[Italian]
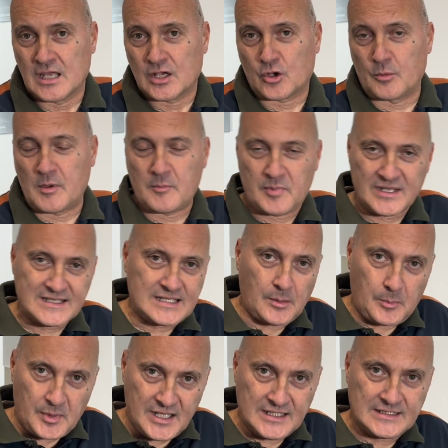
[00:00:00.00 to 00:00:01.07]
Come ben
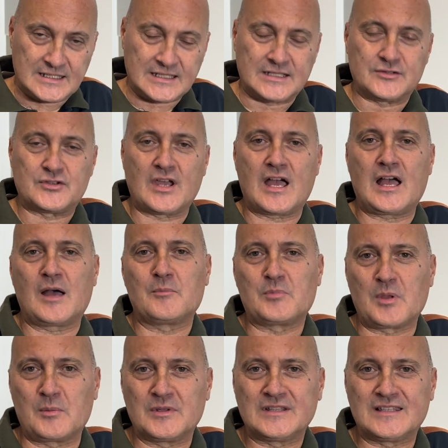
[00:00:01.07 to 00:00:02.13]
sapete, già
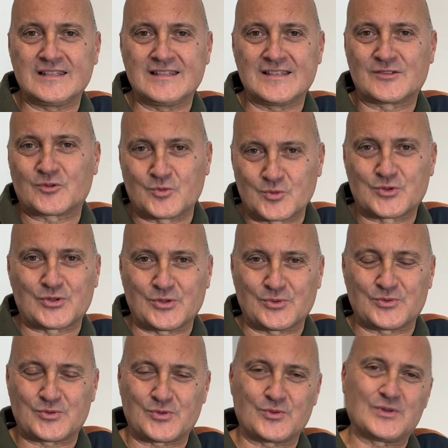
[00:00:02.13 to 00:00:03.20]
ampiamente discusso
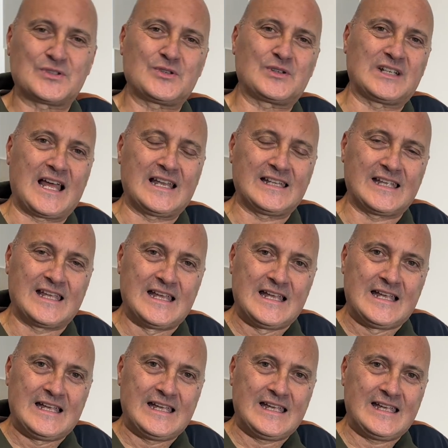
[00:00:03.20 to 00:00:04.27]
su questo canale,
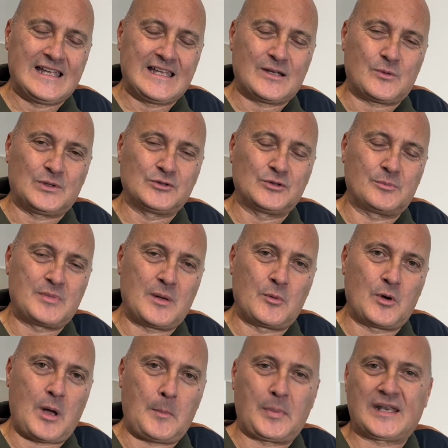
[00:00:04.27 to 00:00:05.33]
eh, quando
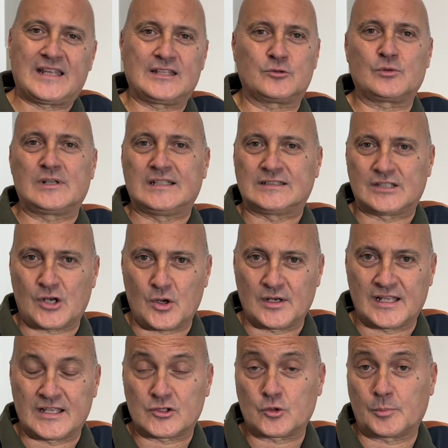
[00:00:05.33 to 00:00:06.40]
abbiamo apparecchiature
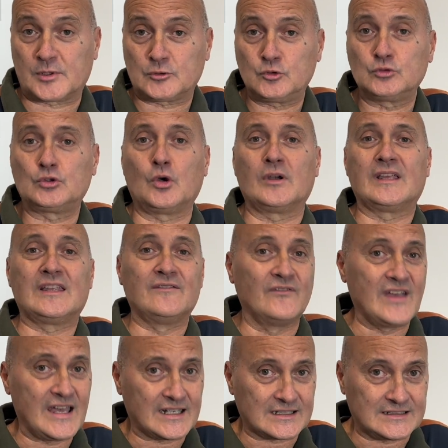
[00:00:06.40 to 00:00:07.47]
elettroniche, soprattutto
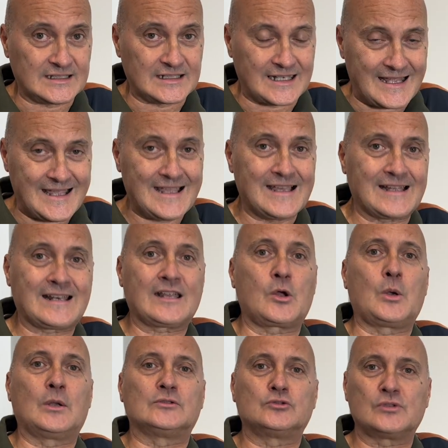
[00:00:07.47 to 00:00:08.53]
inverter e
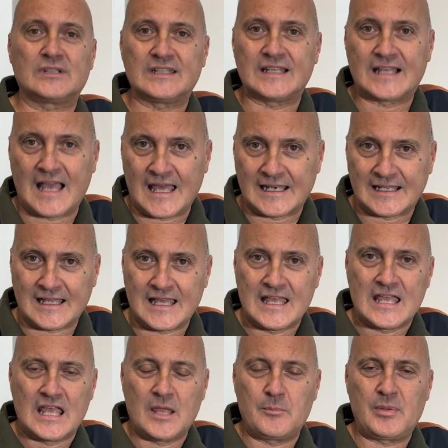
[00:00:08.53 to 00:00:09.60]
regolatori di carica,
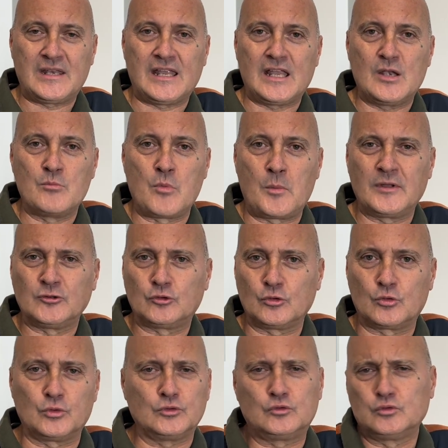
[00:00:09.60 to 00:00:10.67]
ebbene il momento in
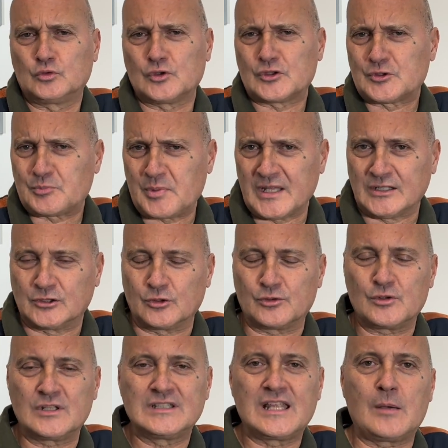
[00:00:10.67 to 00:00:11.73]
cui tutto è spento e
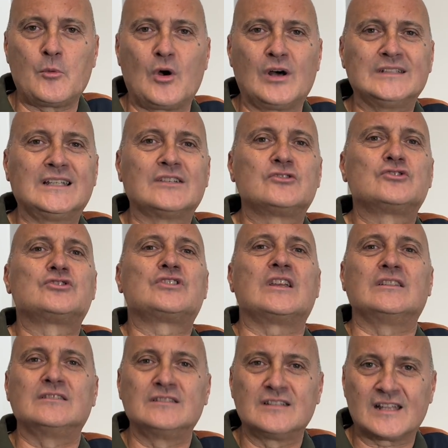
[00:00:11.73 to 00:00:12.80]
noi andiamo ad
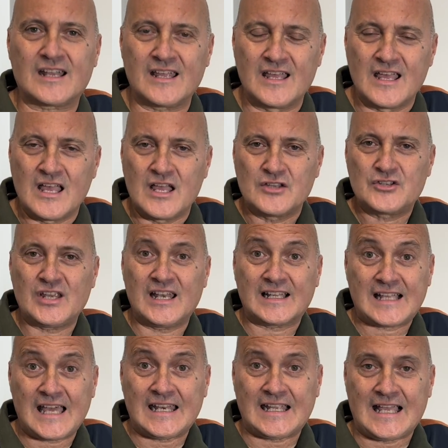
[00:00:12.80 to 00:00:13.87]
accendere c'è la
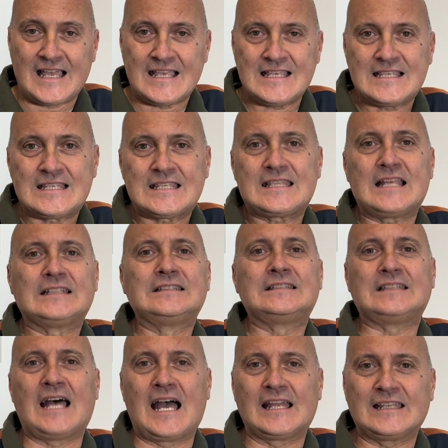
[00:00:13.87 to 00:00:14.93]
carica
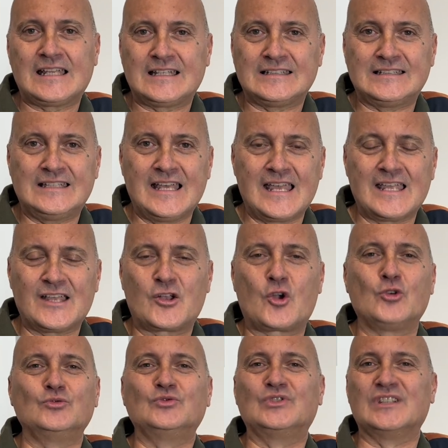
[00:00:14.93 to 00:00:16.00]
istantanea dei
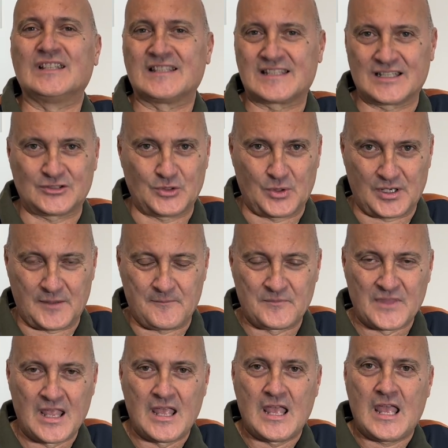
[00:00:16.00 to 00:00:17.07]
condensatori.
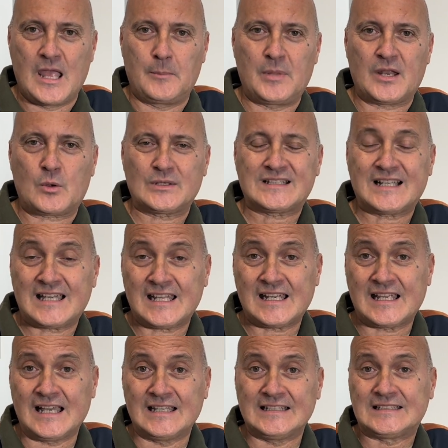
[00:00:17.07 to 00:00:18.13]
Ebbene, questa
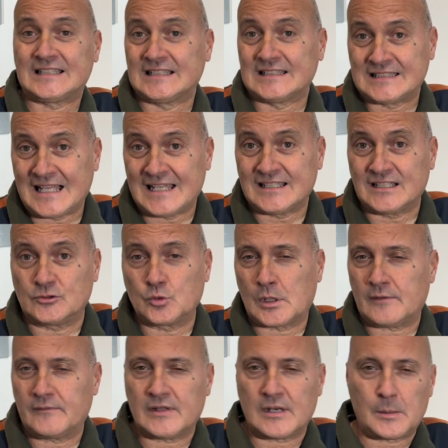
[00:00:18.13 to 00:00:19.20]
carica istantanea
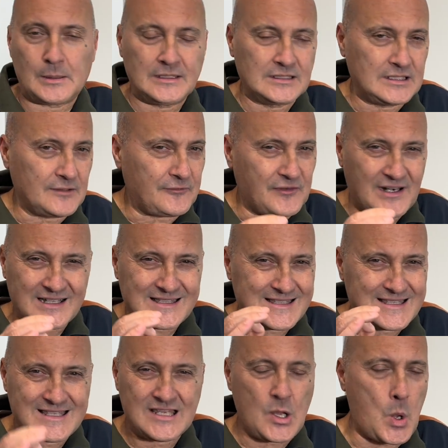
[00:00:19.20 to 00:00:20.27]
dura veramente
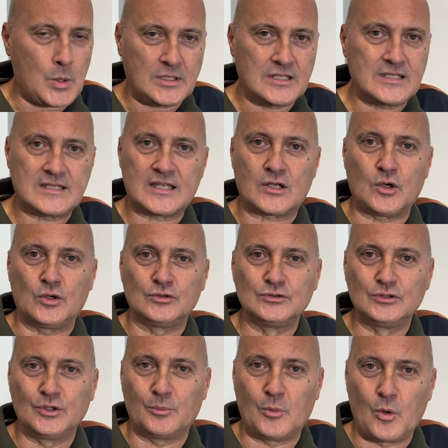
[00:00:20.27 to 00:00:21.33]
frazioni di
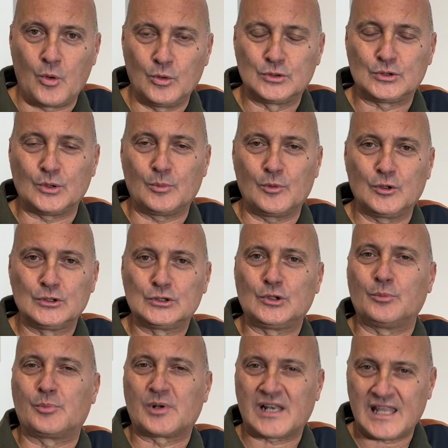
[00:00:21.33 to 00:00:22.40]
secondo molto molto
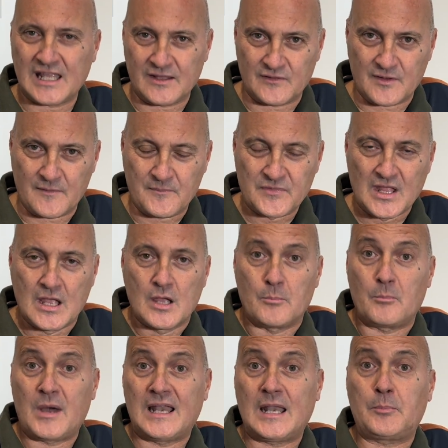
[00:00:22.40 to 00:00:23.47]
brevi,
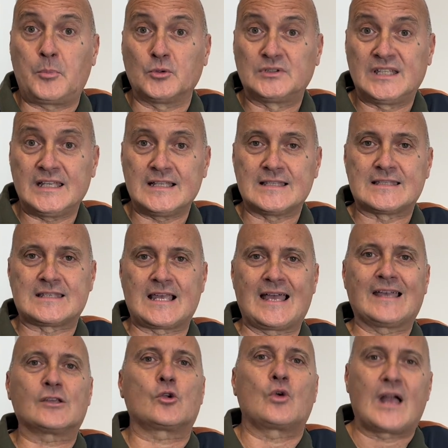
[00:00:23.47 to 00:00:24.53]
ma la potenza
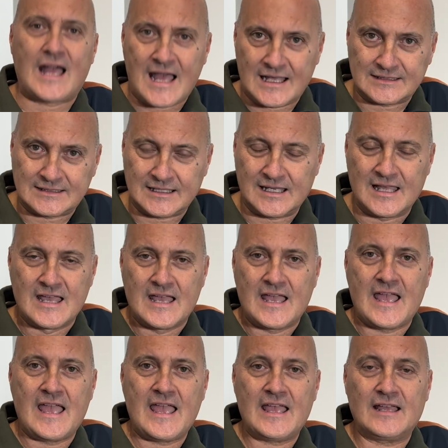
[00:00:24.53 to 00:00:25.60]
erogata
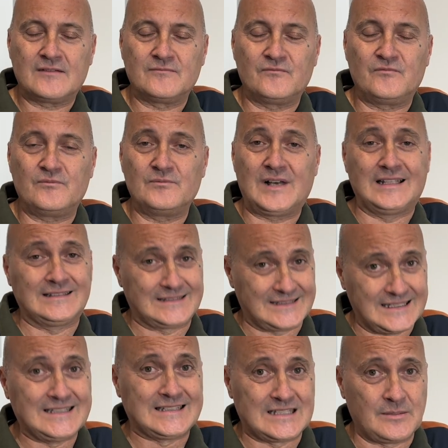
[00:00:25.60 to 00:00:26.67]
è
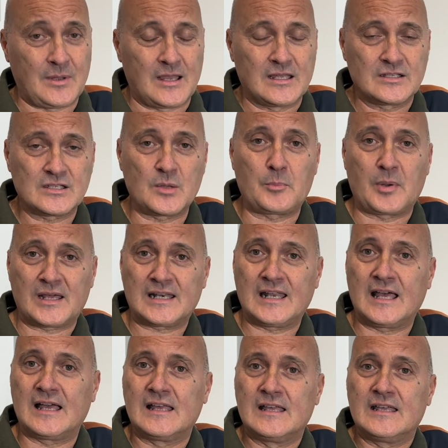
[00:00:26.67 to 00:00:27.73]
altissima, si
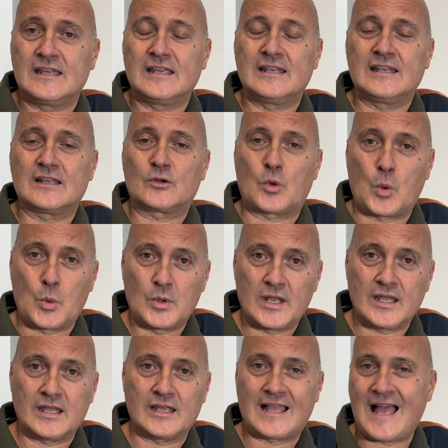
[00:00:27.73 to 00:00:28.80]
parla in
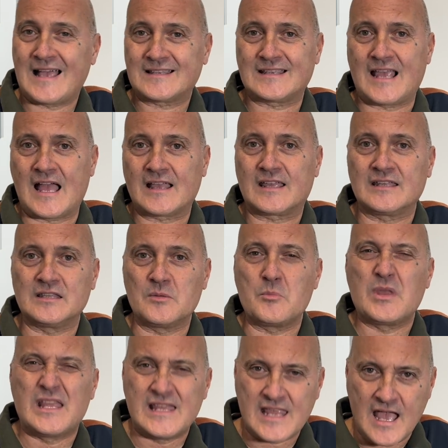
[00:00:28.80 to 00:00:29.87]
alcuni casi anche di
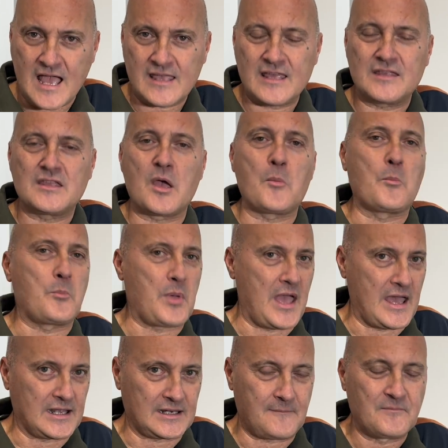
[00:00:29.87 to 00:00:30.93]
migliaia di
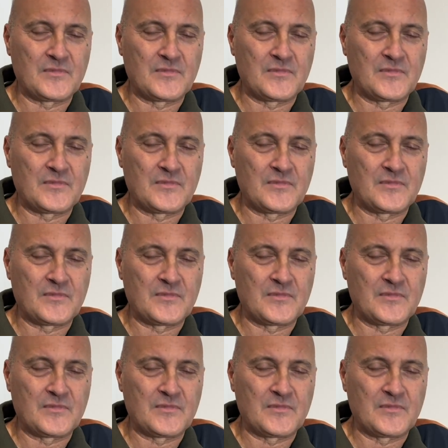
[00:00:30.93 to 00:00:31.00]
ampere.